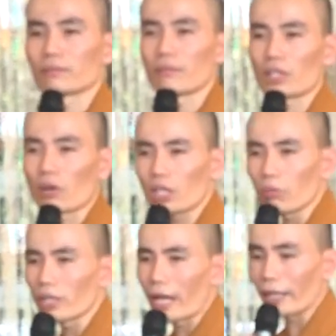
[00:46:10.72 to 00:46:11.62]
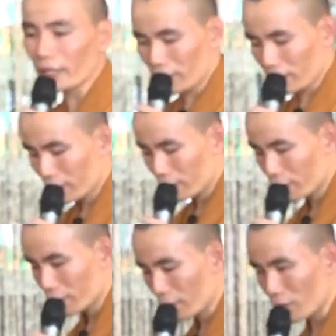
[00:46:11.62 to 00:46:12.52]
mà con không gãi,
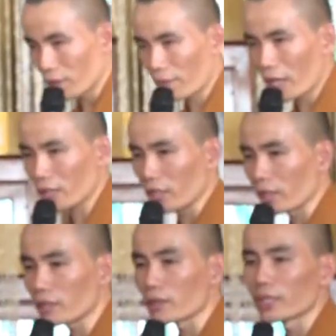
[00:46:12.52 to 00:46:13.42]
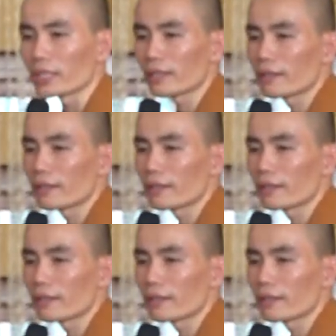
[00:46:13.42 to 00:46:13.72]
con sẽ phát hiện điều gì?